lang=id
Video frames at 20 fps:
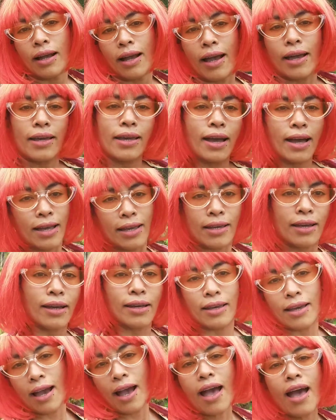Hai hai
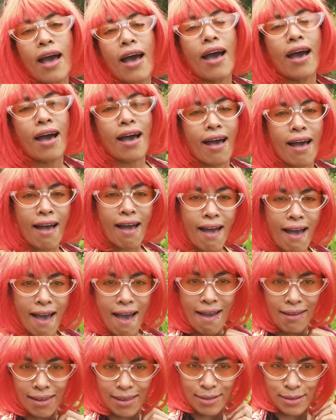hai
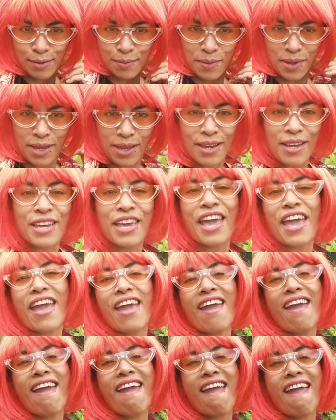hai, it's me
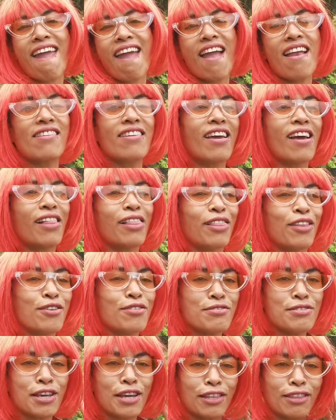again.
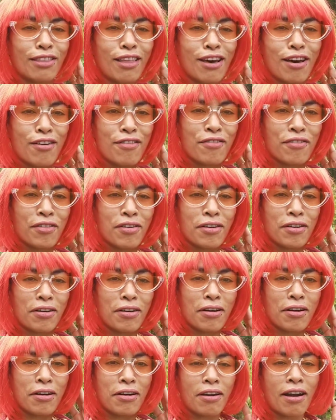Hello Jen
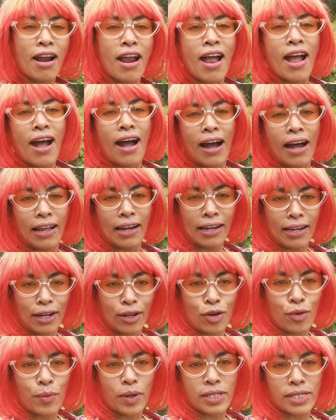lover. Hari ini
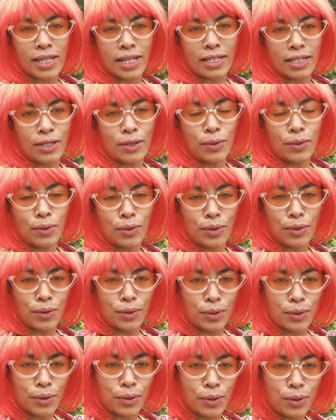gue masih di
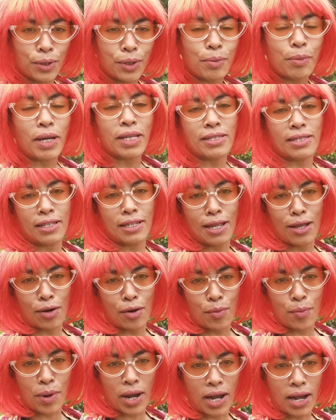gunung, masih di
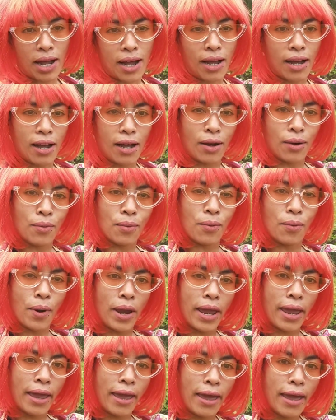rumah kakak
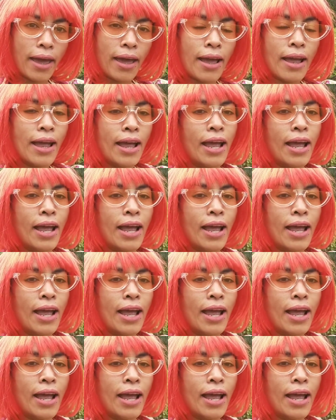gue.